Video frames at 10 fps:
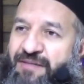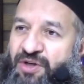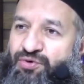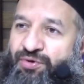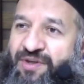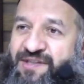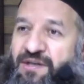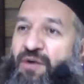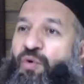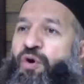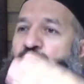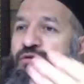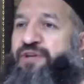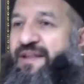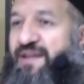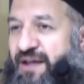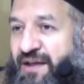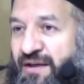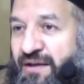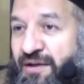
etmek zorundasın. Ol dedi.